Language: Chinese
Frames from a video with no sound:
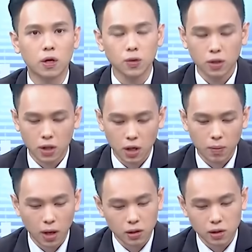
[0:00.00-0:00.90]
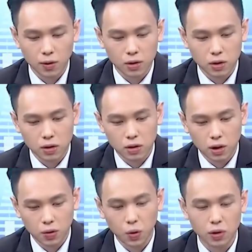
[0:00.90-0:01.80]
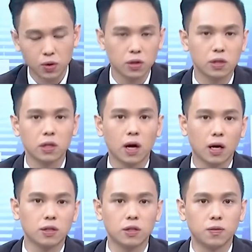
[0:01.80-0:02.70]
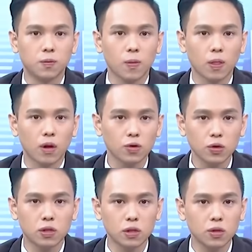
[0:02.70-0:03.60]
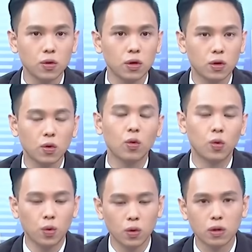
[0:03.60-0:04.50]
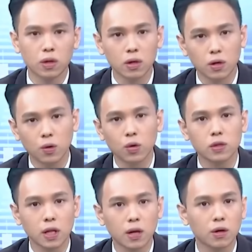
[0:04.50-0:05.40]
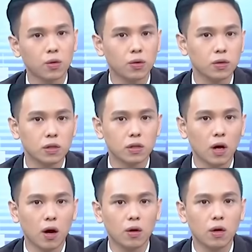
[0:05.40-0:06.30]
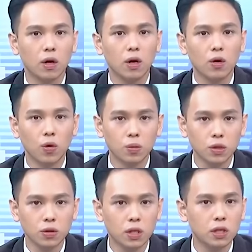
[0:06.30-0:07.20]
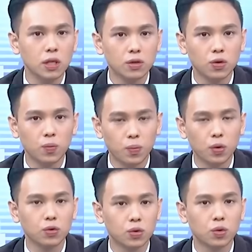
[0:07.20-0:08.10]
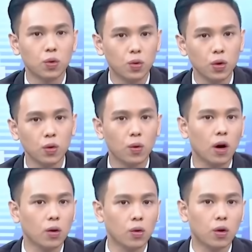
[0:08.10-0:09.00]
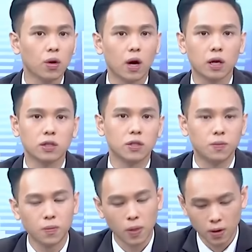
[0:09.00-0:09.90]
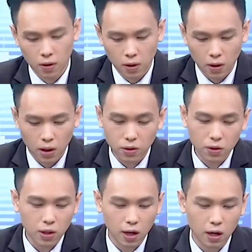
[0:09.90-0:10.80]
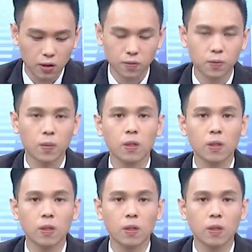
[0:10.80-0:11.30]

所以你可以把它视为是一段全新的行情。哦，所以四月、五月的五月三号跟五月四号，我们就是提前去布局五月五号过后的行情。好，重点来了，